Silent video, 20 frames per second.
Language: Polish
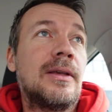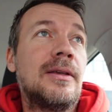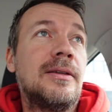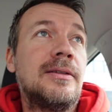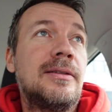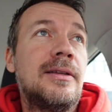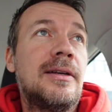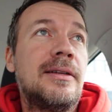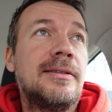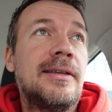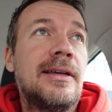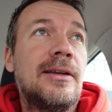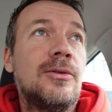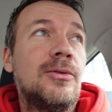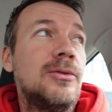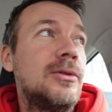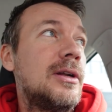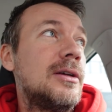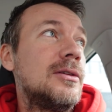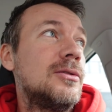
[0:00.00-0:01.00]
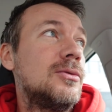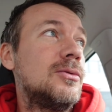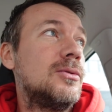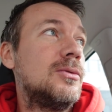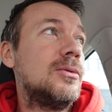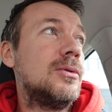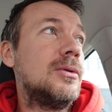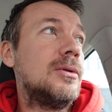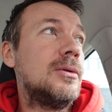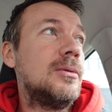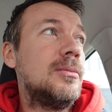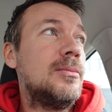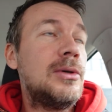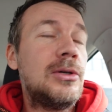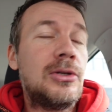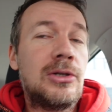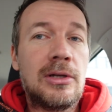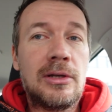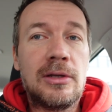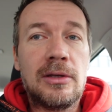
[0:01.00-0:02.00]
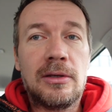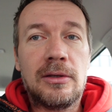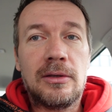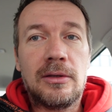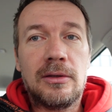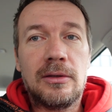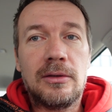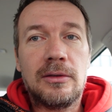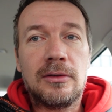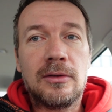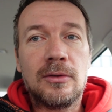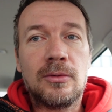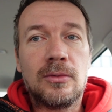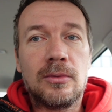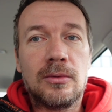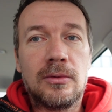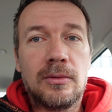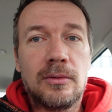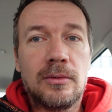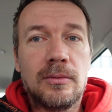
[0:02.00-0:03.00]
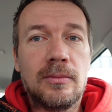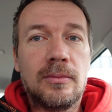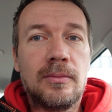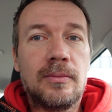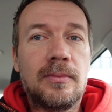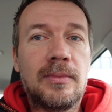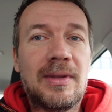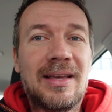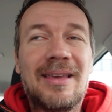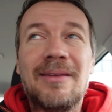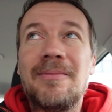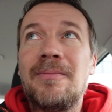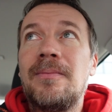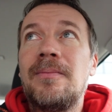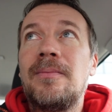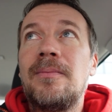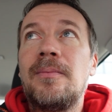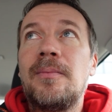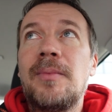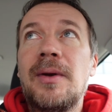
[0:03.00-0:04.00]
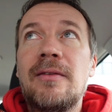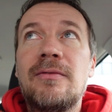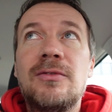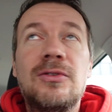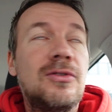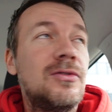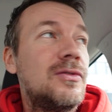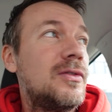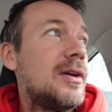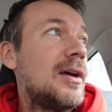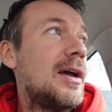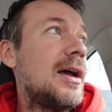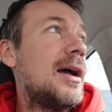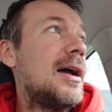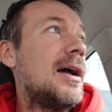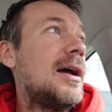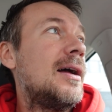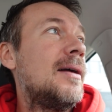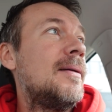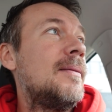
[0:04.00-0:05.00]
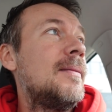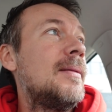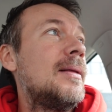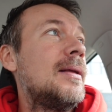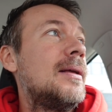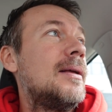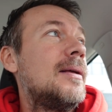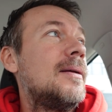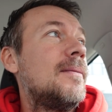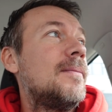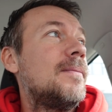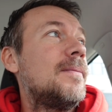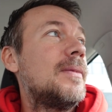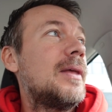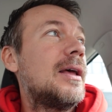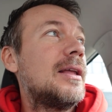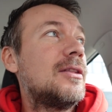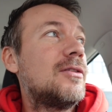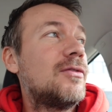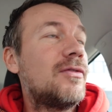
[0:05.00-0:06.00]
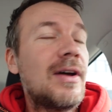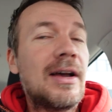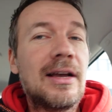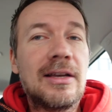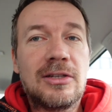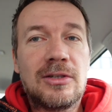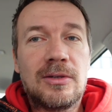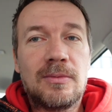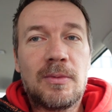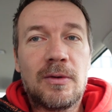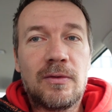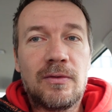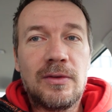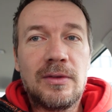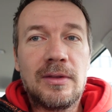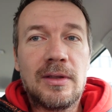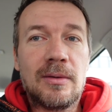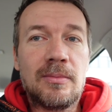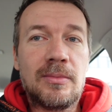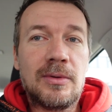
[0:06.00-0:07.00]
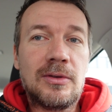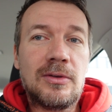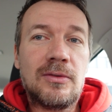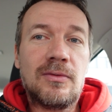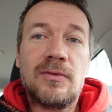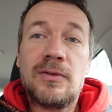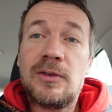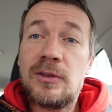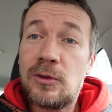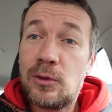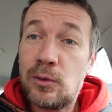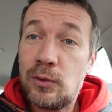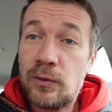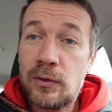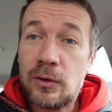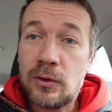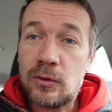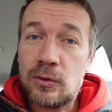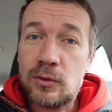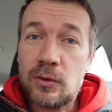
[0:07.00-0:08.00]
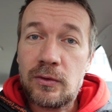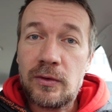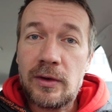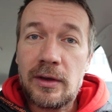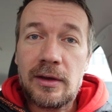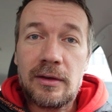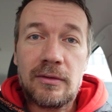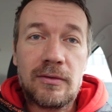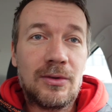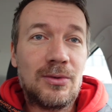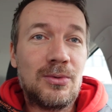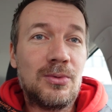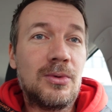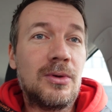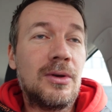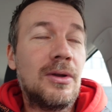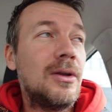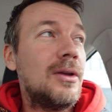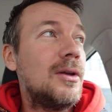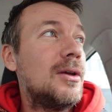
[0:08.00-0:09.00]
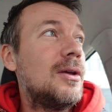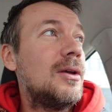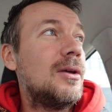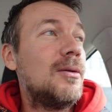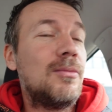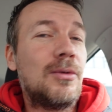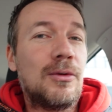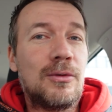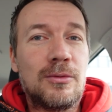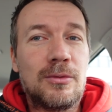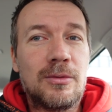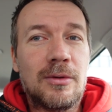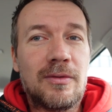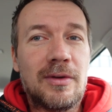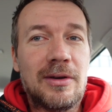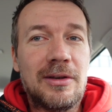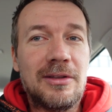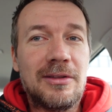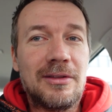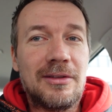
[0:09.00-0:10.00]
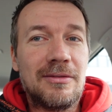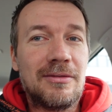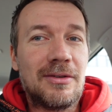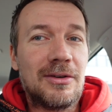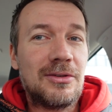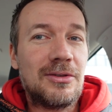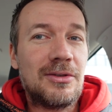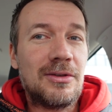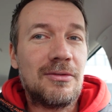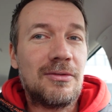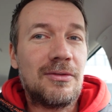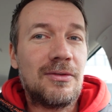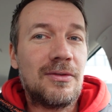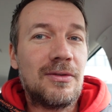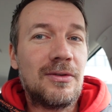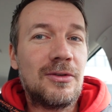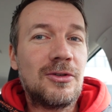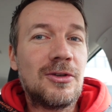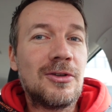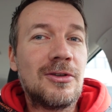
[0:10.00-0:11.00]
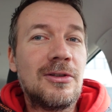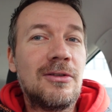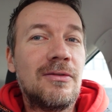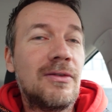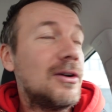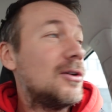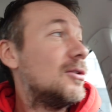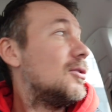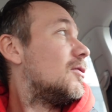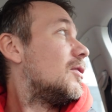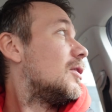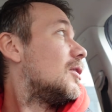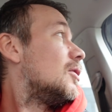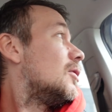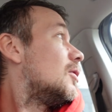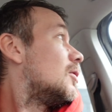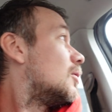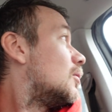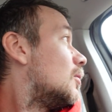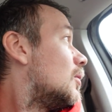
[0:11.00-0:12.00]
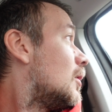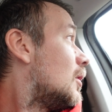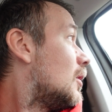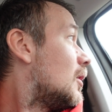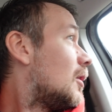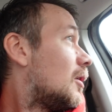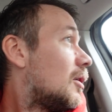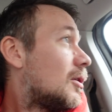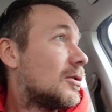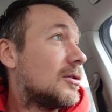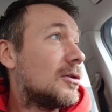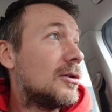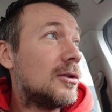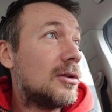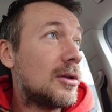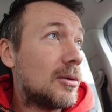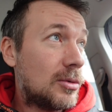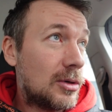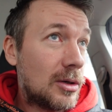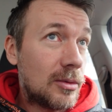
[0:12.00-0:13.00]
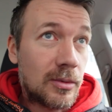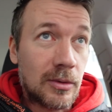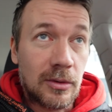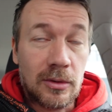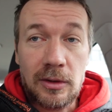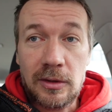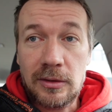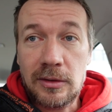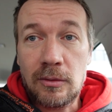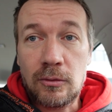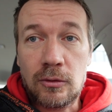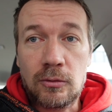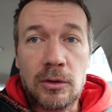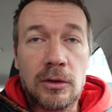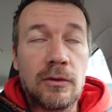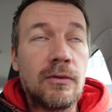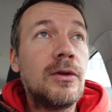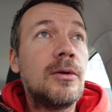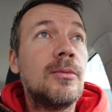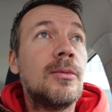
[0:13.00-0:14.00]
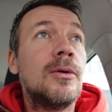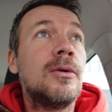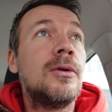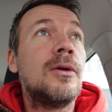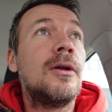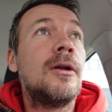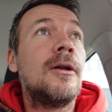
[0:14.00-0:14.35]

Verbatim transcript: y, zdradzają od razu y, myśli i są y, takie prawdziwe, a, a twarz powinna być wizytówką człowieka według Bogusława Lindy właśnie w Szczęśliwego Nowego Jorku. Rozglądam się, bo jestem już przed firmą.